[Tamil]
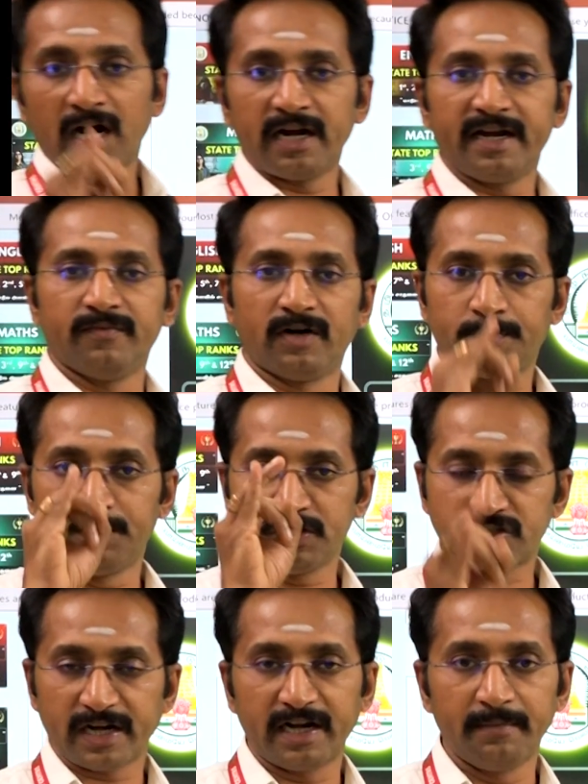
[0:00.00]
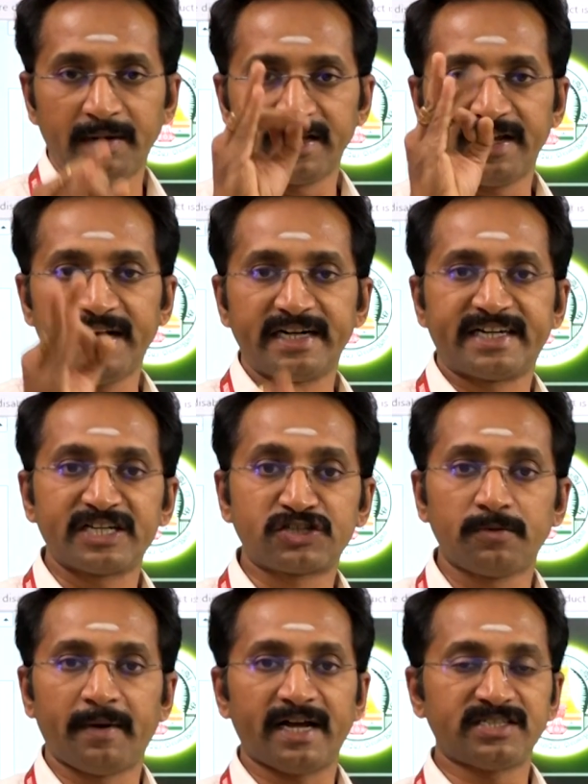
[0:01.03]
ஆன்லைன் வகுப்பு ஸ்டடி மெட்டீரியல்
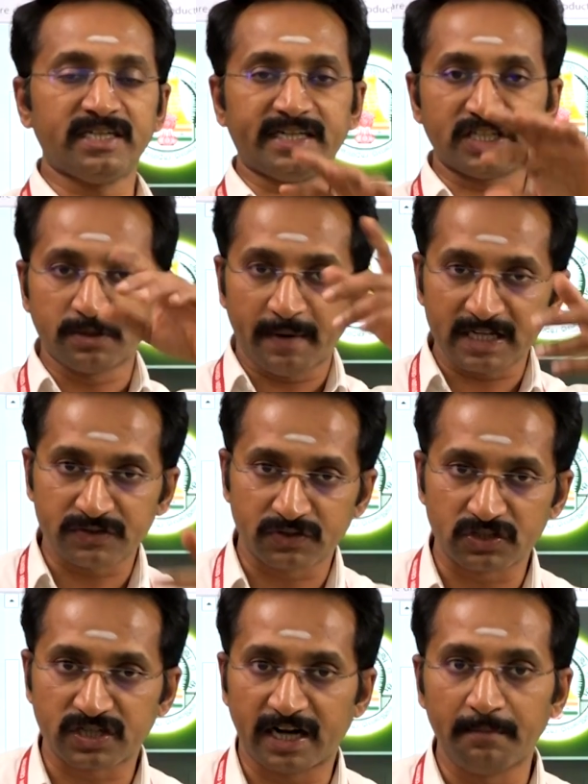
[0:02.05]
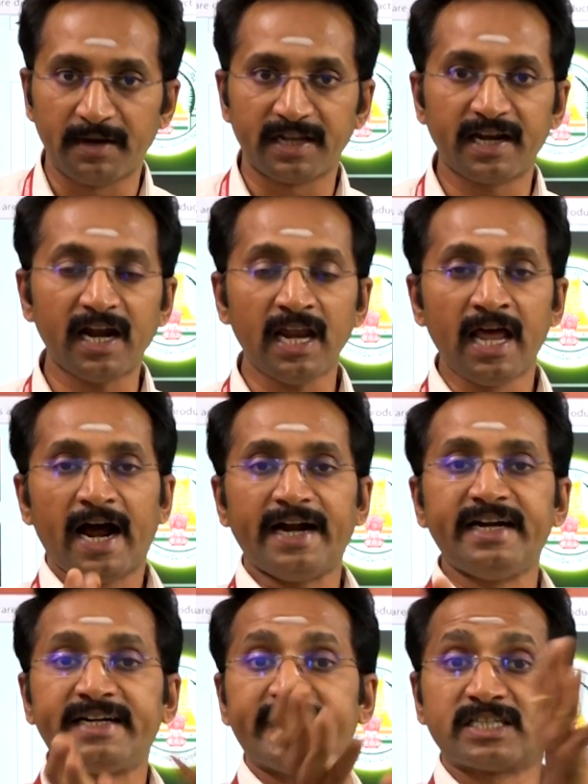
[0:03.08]
டெஸ்ட் பேட்ச் டெஸ்ட் பேட்ச் வித் ஸ்டடி மெட்டீரியல்
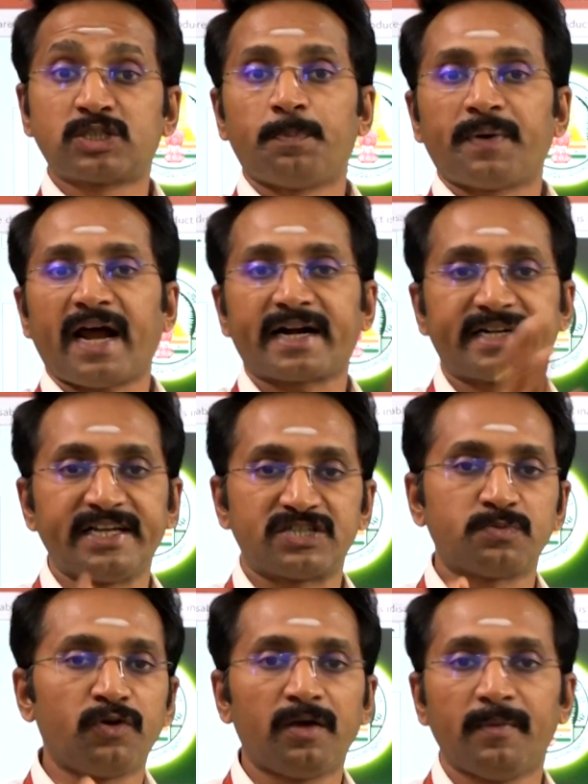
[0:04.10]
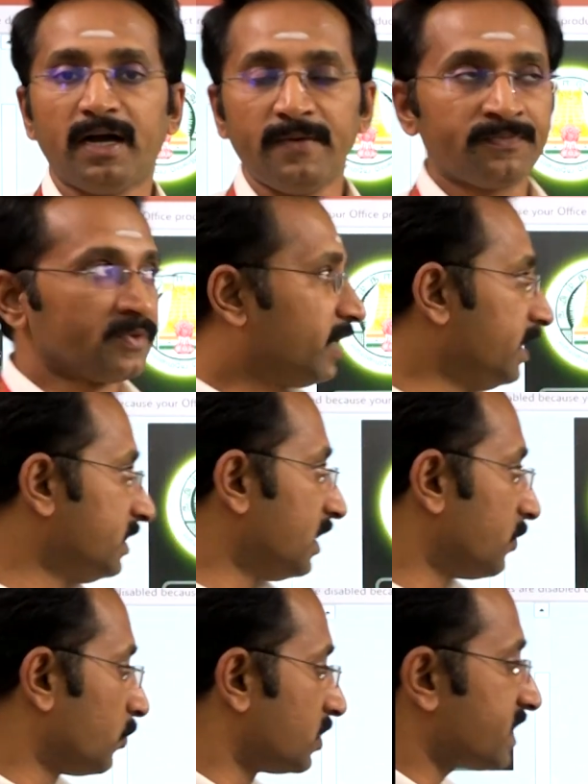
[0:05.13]
அண்ட் டெஸ்ட் ப்ராக்டிஸ் மூலிமா இந்த
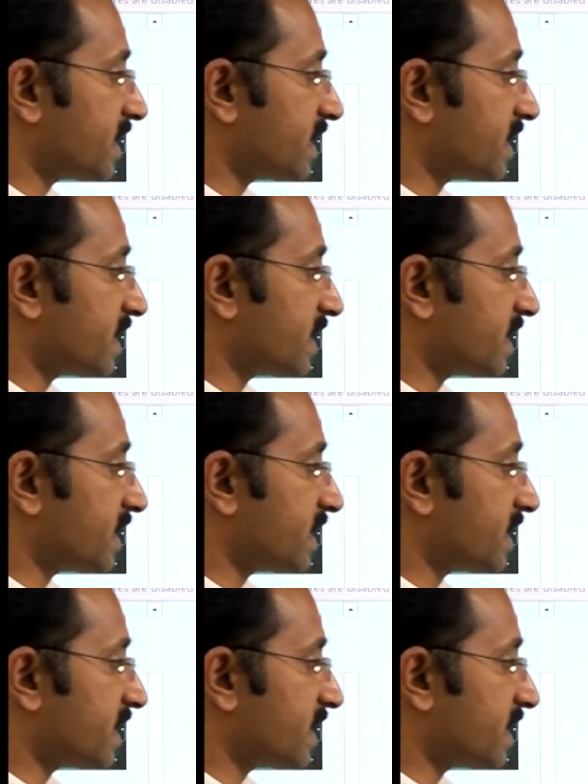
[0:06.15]
ஒரு